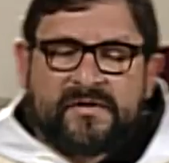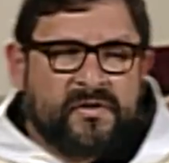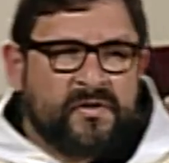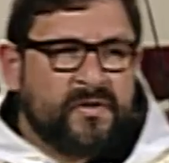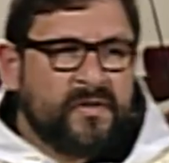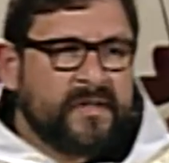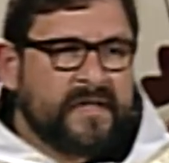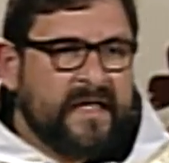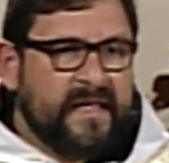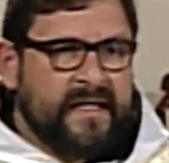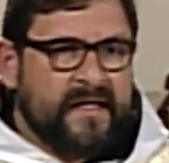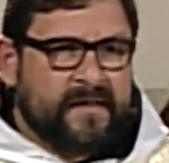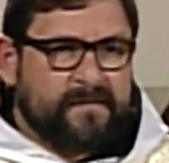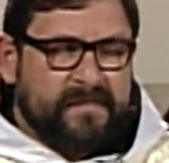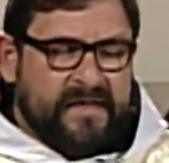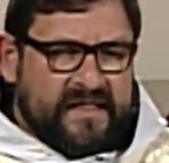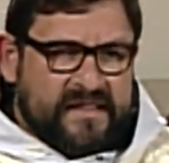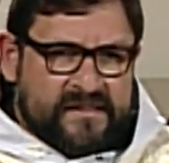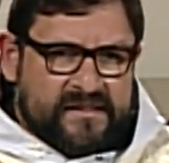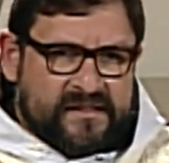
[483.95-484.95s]
Lo ciega.
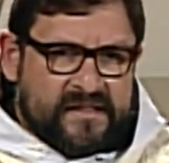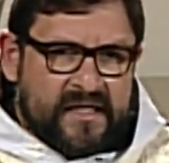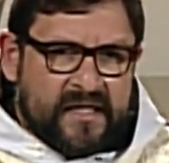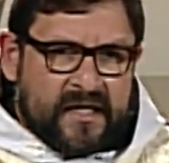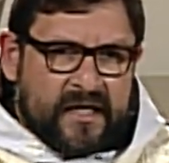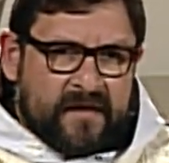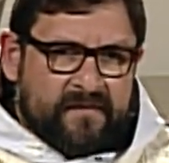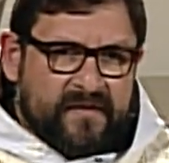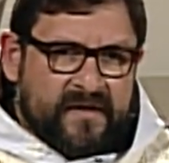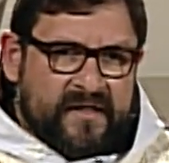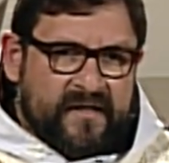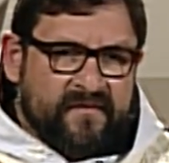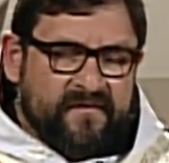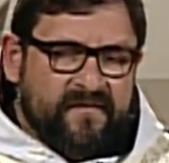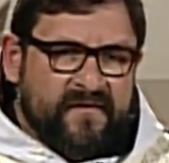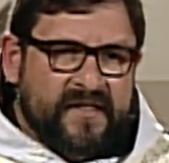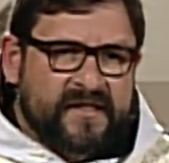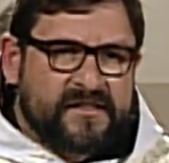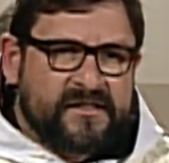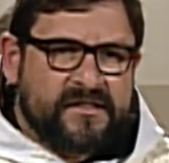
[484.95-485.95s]
Es
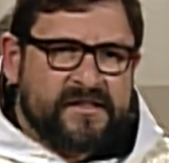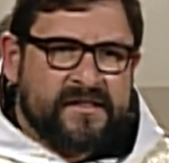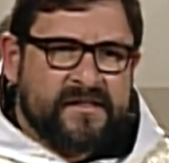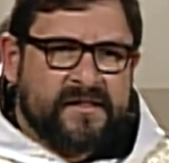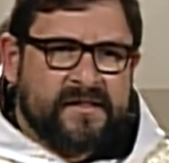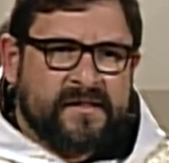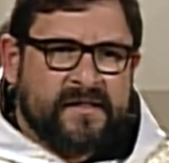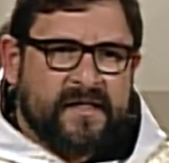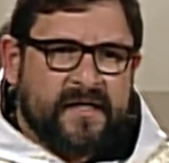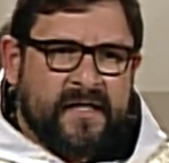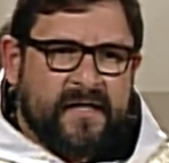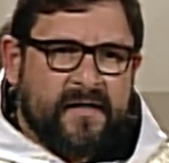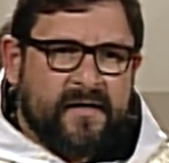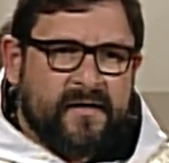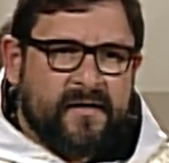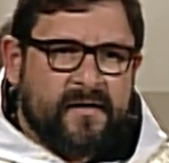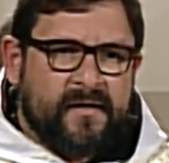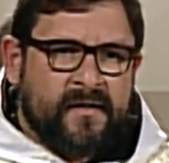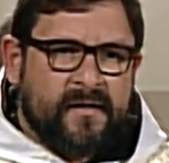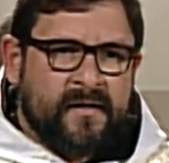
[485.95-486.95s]
difícil mirarla
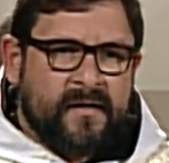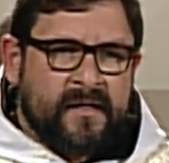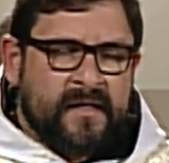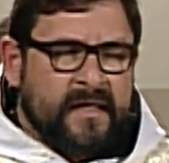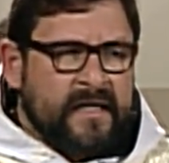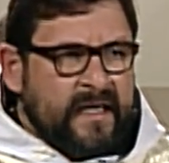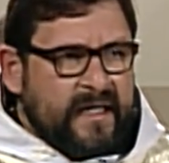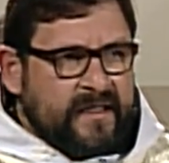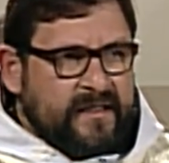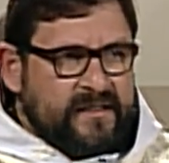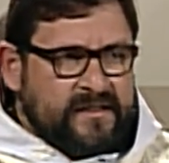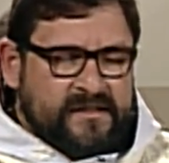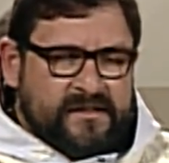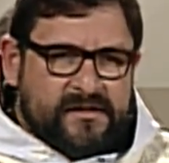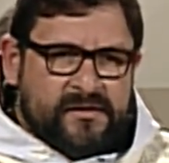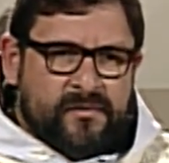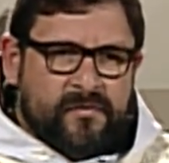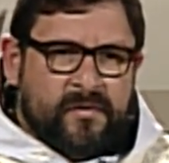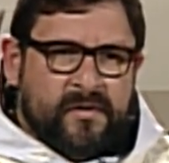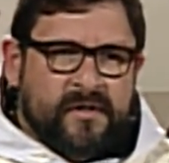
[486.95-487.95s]
a causa de la
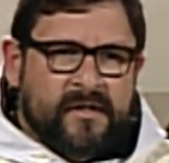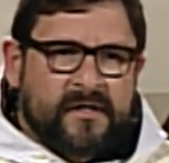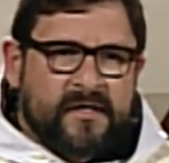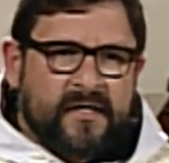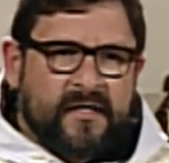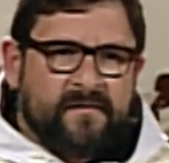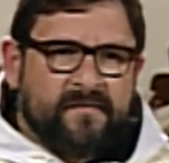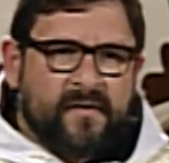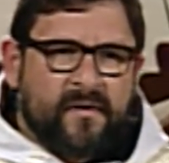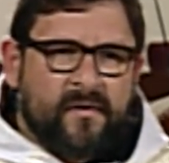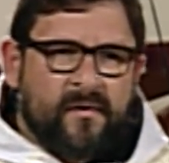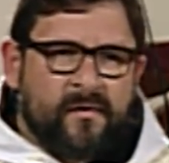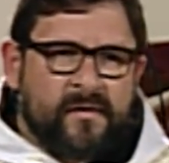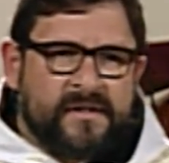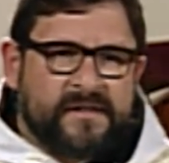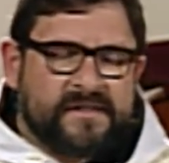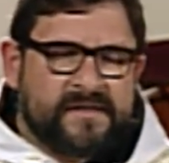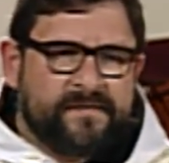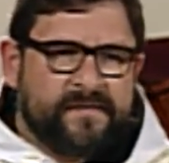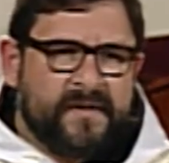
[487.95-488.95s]
convicción.
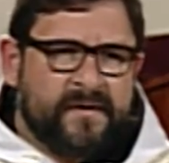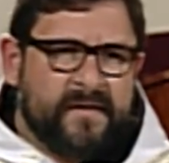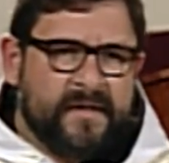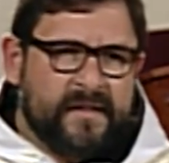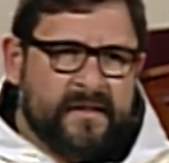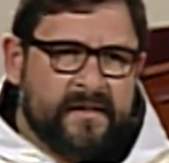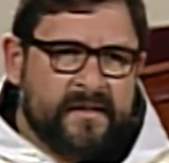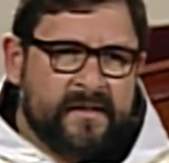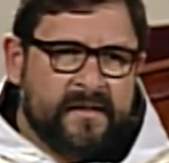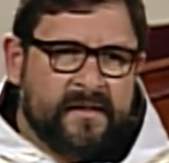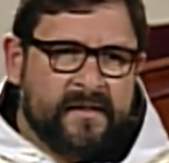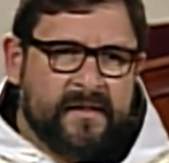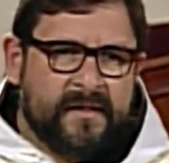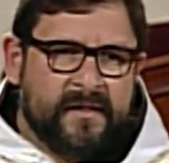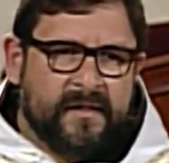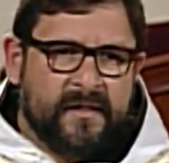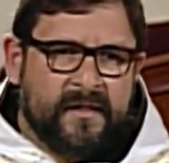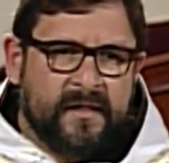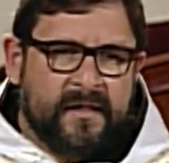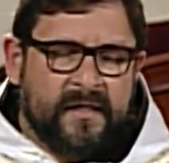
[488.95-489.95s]
Y esto
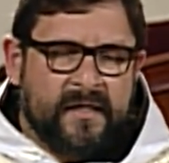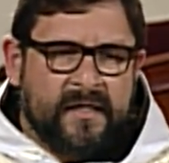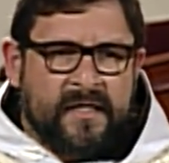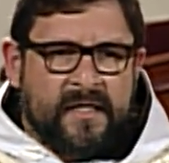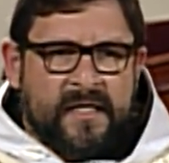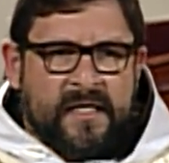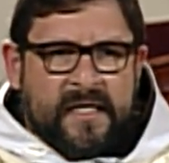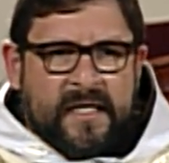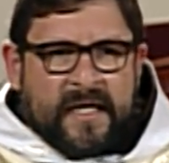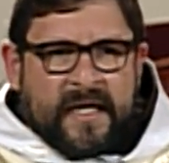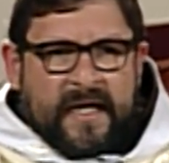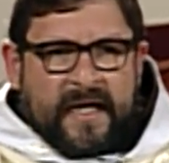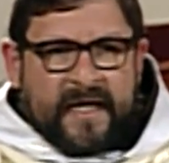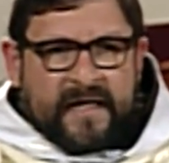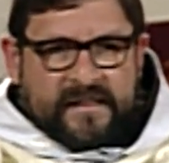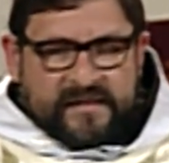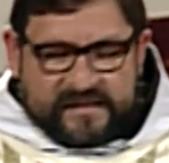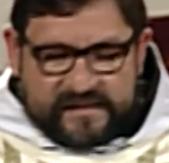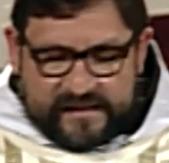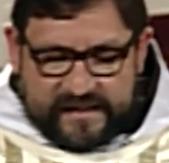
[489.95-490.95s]
es obra del
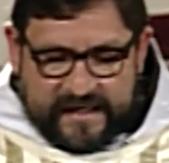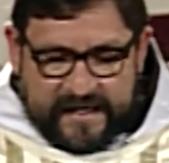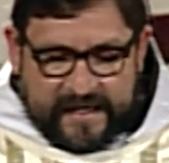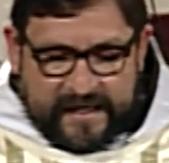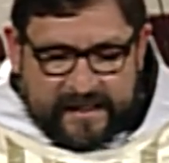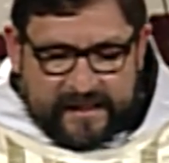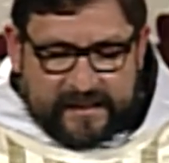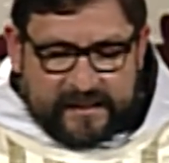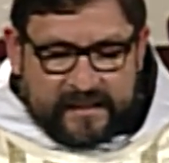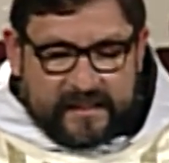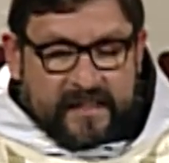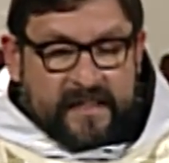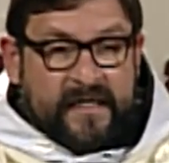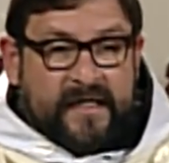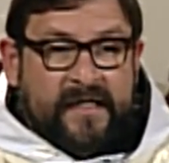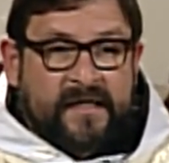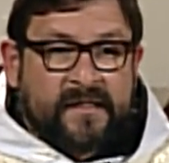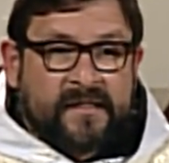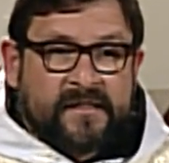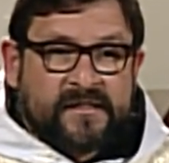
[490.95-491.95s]
Espíritu Santo.
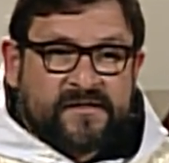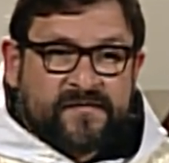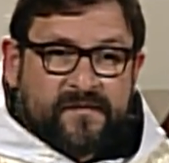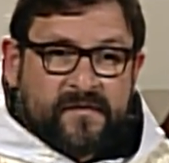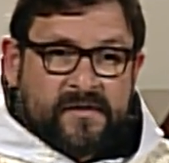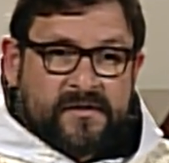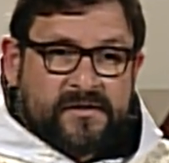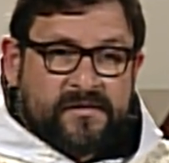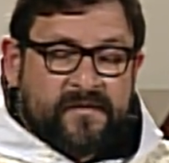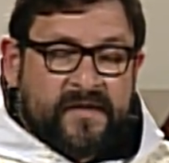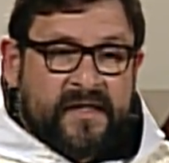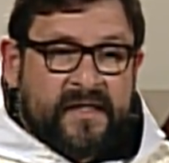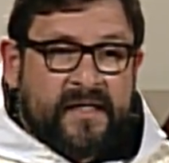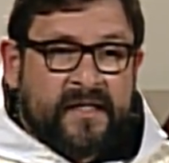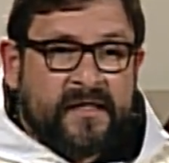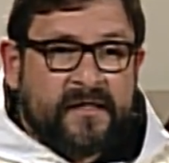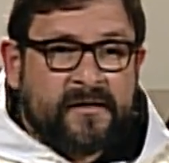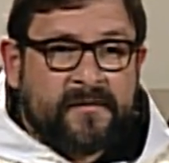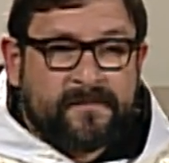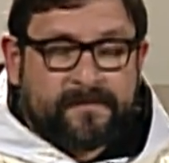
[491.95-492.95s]
Y el día de
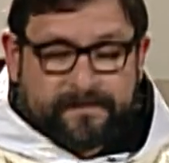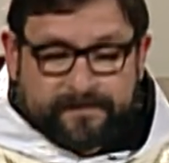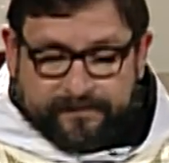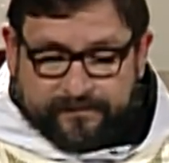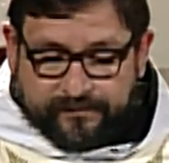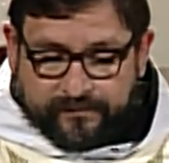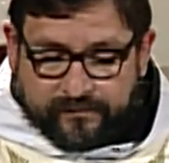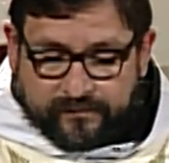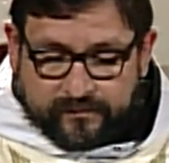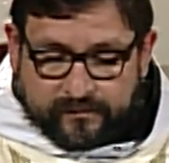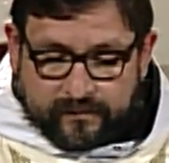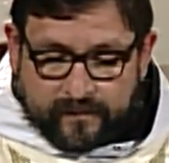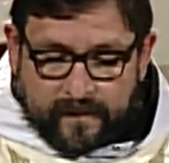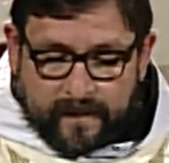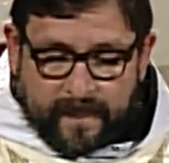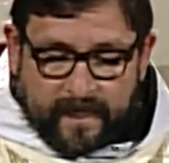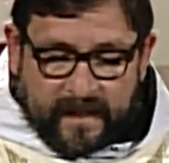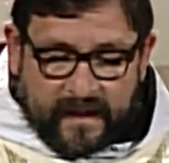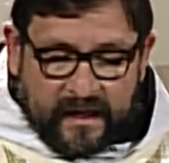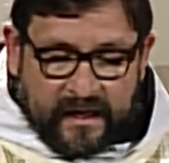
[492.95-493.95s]
hoy, en esta primera
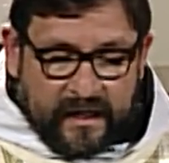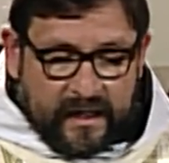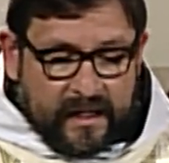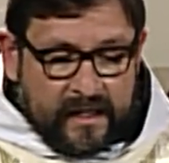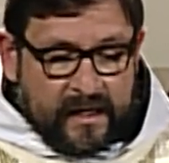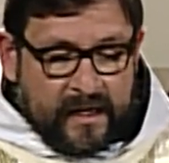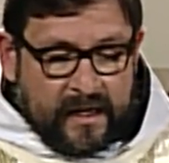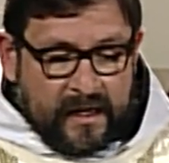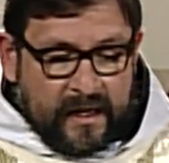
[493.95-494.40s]
lectura,